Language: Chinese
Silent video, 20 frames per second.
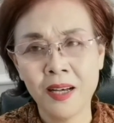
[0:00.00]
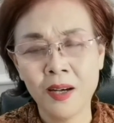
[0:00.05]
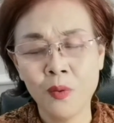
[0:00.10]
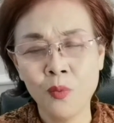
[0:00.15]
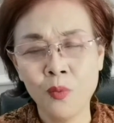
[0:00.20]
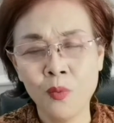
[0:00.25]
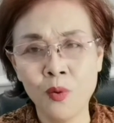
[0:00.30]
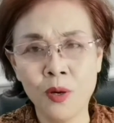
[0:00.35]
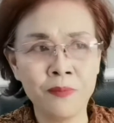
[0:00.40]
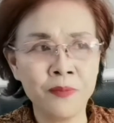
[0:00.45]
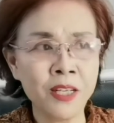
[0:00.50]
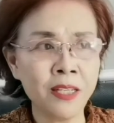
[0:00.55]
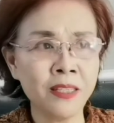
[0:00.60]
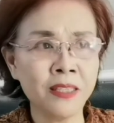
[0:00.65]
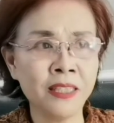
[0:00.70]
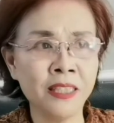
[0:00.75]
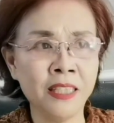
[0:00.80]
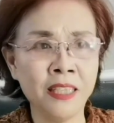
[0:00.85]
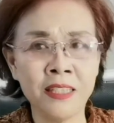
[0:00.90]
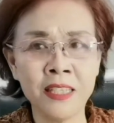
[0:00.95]
我们的
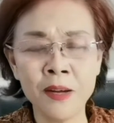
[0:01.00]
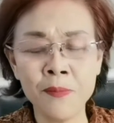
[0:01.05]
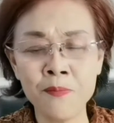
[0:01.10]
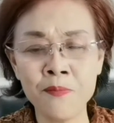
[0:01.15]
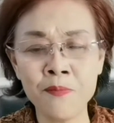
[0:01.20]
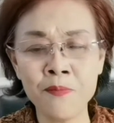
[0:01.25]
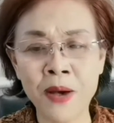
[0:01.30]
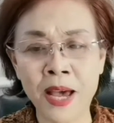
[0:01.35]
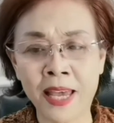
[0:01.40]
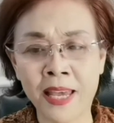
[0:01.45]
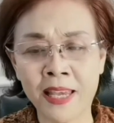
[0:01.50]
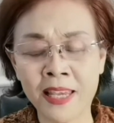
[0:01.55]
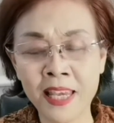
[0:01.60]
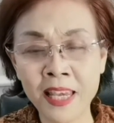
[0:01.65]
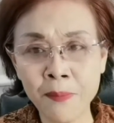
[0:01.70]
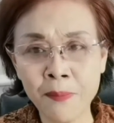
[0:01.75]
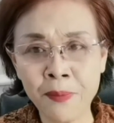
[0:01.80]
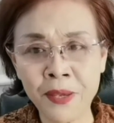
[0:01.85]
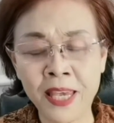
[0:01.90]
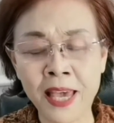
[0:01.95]
你的每一
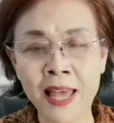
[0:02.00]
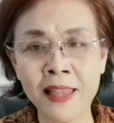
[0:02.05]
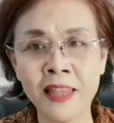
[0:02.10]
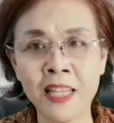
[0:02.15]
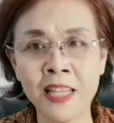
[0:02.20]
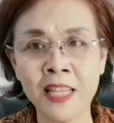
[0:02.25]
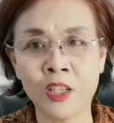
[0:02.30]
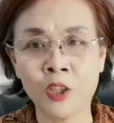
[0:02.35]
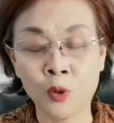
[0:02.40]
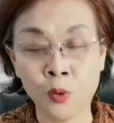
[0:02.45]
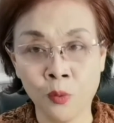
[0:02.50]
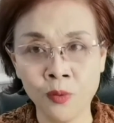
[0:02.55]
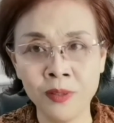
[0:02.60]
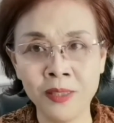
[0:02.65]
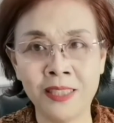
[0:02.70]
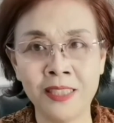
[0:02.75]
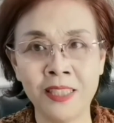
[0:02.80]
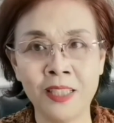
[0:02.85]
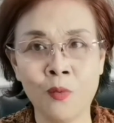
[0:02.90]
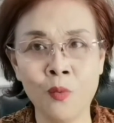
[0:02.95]
篇的东
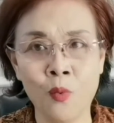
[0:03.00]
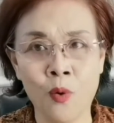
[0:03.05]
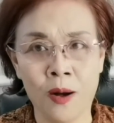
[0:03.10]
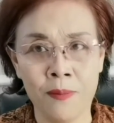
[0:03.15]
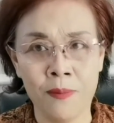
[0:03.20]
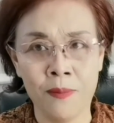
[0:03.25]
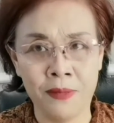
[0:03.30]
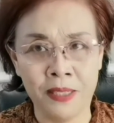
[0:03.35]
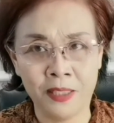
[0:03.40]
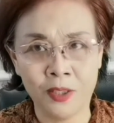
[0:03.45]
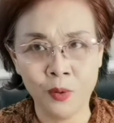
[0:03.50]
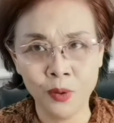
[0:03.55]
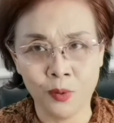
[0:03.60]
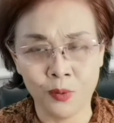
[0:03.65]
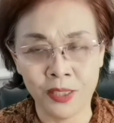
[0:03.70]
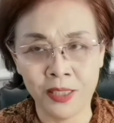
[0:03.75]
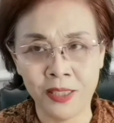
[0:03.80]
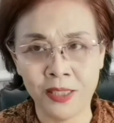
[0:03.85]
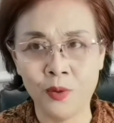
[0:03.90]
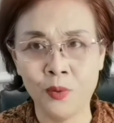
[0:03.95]
西，我们都有
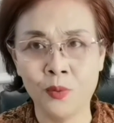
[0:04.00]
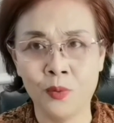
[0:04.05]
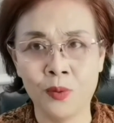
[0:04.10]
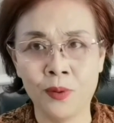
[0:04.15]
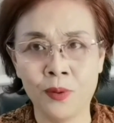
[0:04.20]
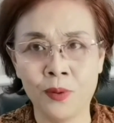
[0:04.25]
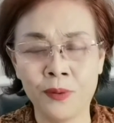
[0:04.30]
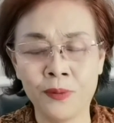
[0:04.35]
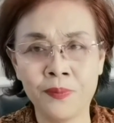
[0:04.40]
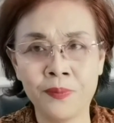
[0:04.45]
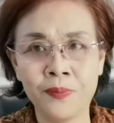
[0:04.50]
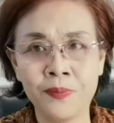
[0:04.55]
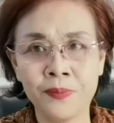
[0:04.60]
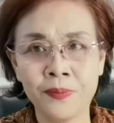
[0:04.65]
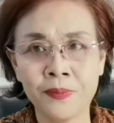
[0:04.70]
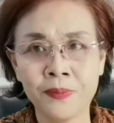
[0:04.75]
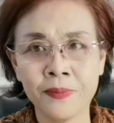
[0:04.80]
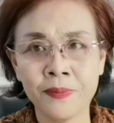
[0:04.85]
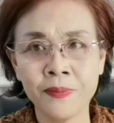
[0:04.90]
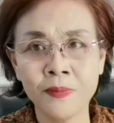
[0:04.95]
记录，
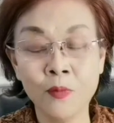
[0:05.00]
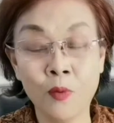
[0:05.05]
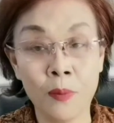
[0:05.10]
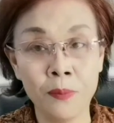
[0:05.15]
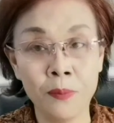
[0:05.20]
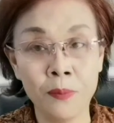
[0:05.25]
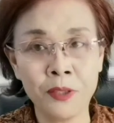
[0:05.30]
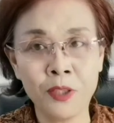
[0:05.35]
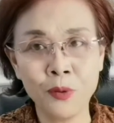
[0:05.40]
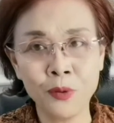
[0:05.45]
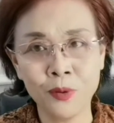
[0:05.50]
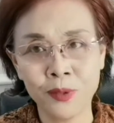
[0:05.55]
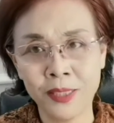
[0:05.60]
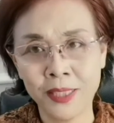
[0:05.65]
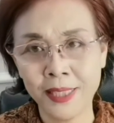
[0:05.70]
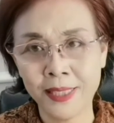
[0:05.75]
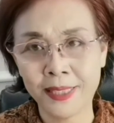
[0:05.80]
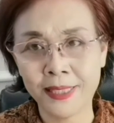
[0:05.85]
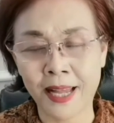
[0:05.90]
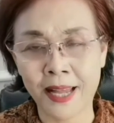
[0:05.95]
我们都有
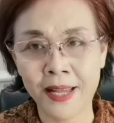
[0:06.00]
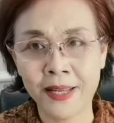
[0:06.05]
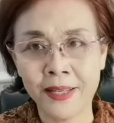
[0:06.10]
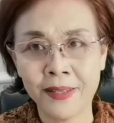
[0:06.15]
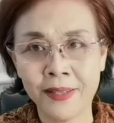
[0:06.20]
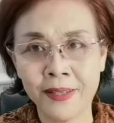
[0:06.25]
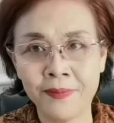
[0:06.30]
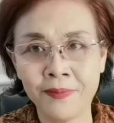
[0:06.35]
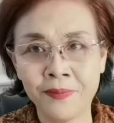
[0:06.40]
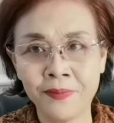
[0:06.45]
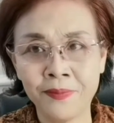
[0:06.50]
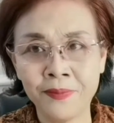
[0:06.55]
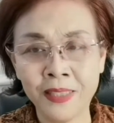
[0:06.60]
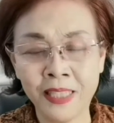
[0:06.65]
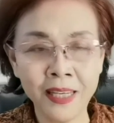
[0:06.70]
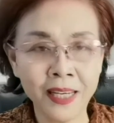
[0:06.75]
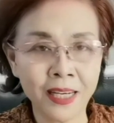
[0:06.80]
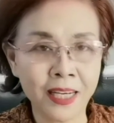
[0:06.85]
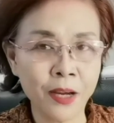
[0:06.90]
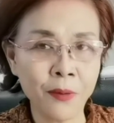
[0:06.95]
记载。你
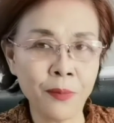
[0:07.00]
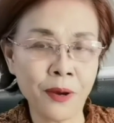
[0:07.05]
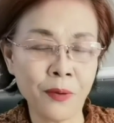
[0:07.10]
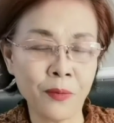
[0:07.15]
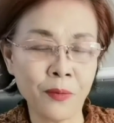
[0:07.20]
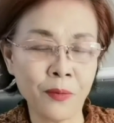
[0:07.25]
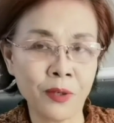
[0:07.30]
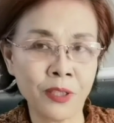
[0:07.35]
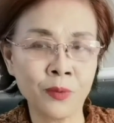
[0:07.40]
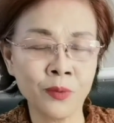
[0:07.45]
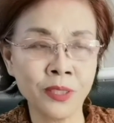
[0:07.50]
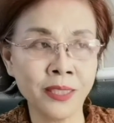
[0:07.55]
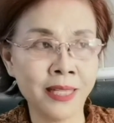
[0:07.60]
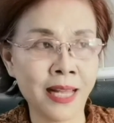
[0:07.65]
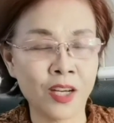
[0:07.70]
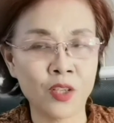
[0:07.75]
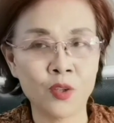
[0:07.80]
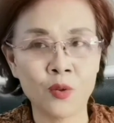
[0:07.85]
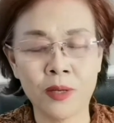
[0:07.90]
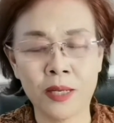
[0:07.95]
也可以把我的东西
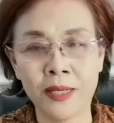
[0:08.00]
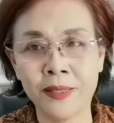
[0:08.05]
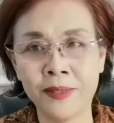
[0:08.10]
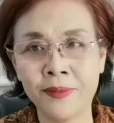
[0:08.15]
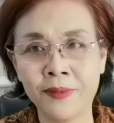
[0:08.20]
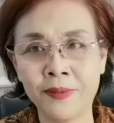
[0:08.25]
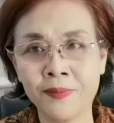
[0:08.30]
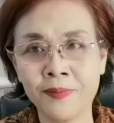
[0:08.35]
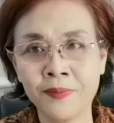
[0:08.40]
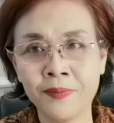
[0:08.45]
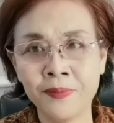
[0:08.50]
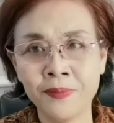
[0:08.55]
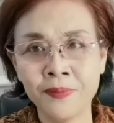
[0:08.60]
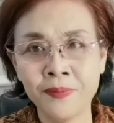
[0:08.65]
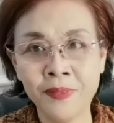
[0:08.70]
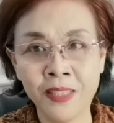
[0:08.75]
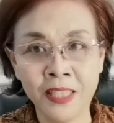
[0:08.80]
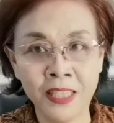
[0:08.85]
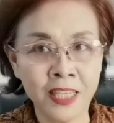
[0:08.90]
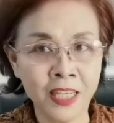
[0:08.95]
拿出来，
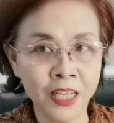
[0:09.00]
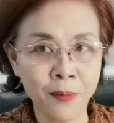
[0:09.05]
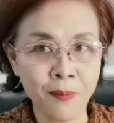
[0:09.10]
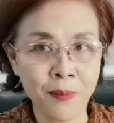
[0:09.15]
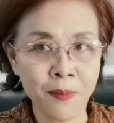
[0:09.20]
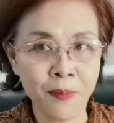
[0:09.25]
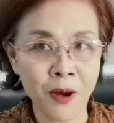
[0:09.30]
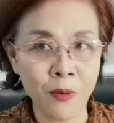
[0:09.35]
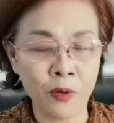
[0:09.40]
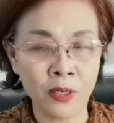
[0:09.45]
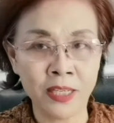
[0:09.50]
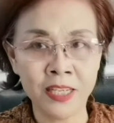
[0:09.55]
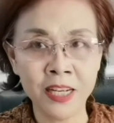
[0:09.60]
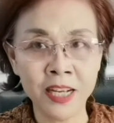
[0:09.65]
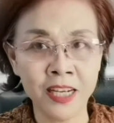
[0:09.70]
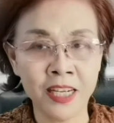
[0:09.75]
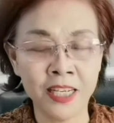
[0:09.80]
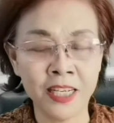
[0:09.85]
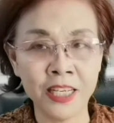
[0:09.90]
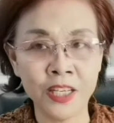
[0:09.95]
你可以把我的
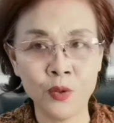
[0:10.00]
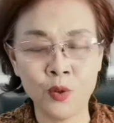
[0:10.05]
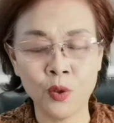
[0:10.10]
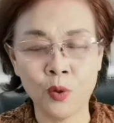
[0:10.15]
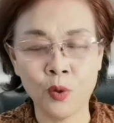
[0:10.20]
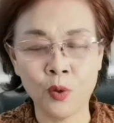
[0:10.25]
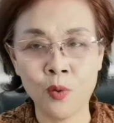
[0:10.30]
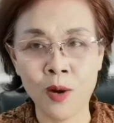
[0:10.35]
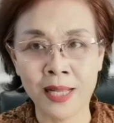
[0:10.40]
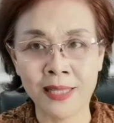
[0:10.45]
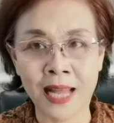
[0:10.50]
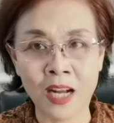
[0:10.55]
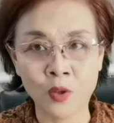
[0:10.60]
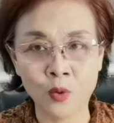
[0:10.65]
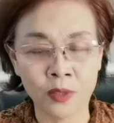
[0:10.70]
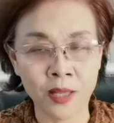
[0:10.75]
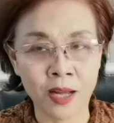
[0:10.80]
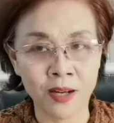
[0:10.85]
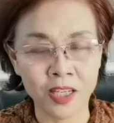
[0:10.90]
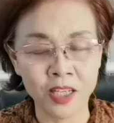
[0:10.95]
任何一句话拿出
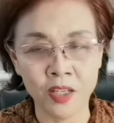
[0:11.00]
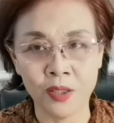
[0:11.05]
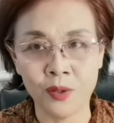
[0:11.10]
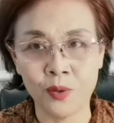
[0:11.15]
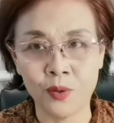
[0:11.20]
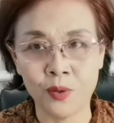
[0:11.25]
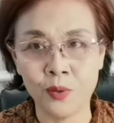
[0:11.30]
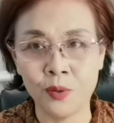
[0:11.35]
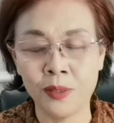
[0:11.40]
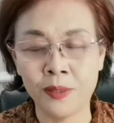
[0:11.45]
当证据。